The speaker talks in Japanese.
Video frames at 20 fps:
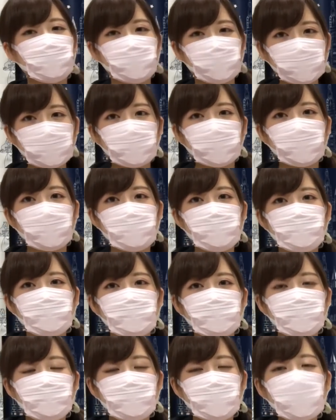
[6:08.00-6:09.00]
トンで
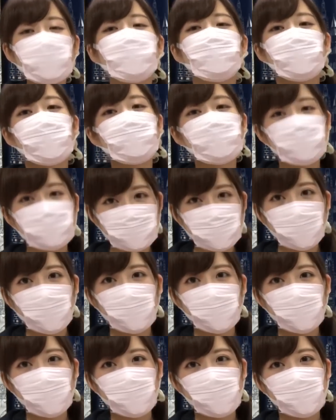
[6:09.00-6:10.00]
買ったんですよ
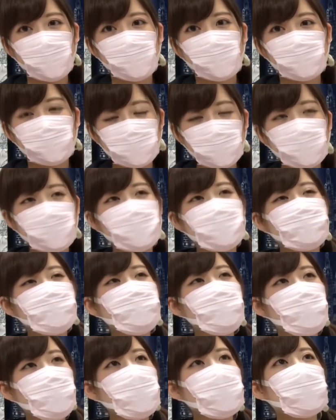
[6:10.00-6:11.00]
そういつ
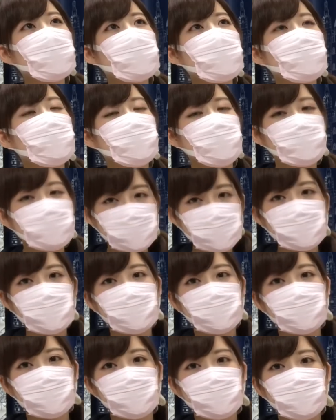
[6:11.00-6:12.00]
もは
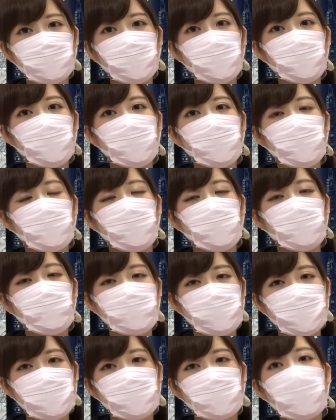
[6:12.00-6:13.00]
グッチのお
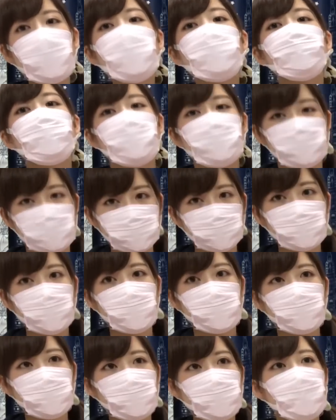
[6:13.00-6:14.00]
店で買うんですけ
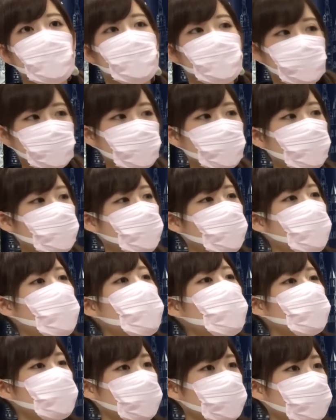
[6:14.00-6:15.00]
どそう
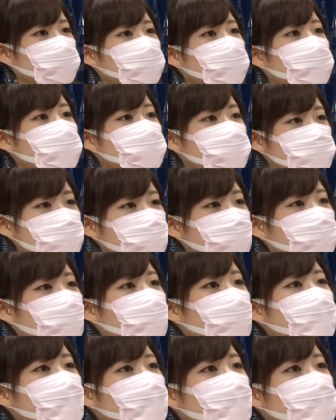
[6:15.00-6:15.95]
今回初めて